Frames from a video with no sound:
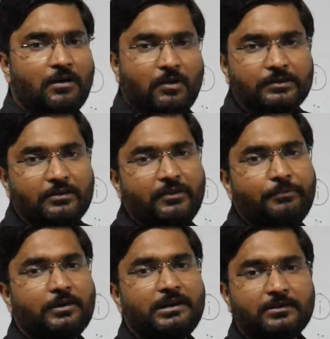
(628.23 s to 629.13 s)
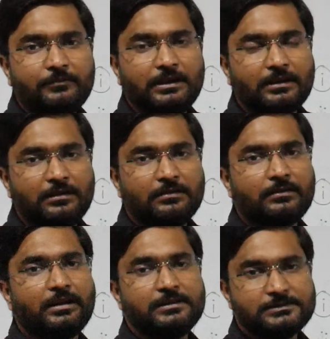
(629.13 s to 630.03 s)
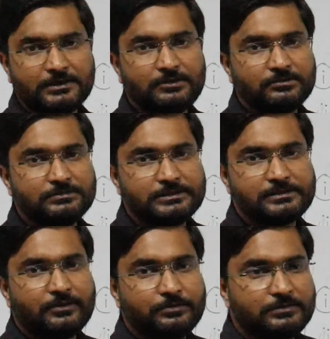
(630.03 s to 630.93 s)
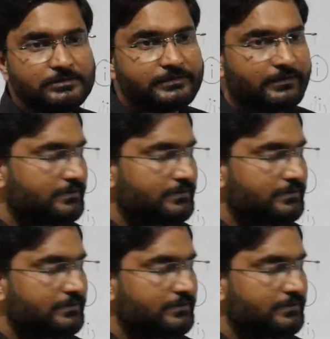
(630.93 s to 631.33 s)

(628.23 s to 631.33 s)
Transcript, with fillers: ऑन द स्पॉट हम देखें और कहें अच्छा तुम हो अच्छा रुको अच्छा